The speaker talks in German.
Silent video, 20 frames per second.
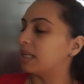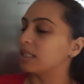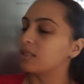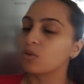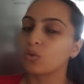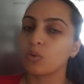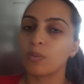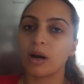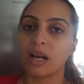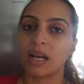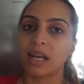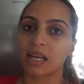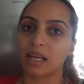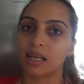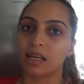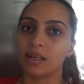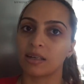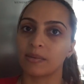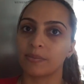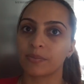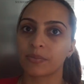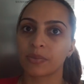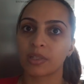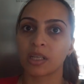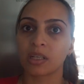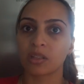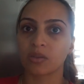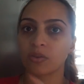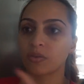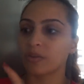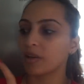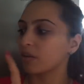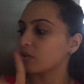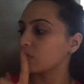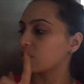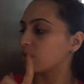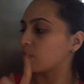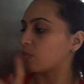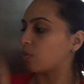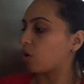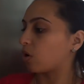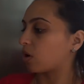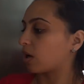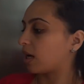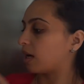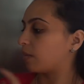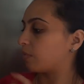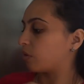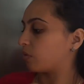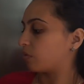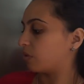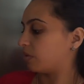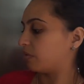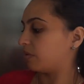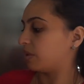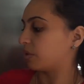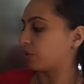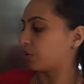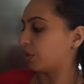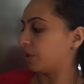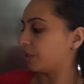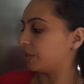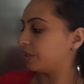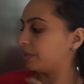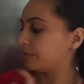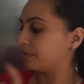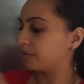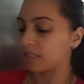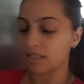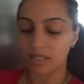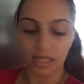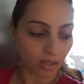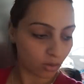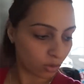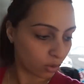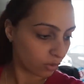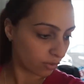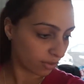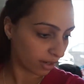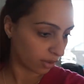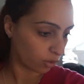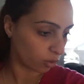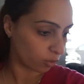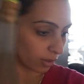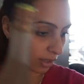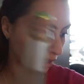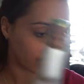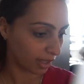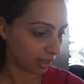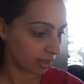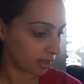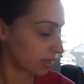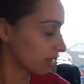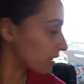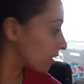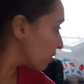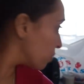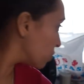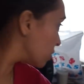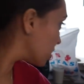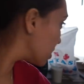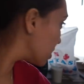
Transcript: Super lecker. Also wir werden uns den morgen Abend auf jeden Fall gönnen. Der ist alkoholfrei übrigens, für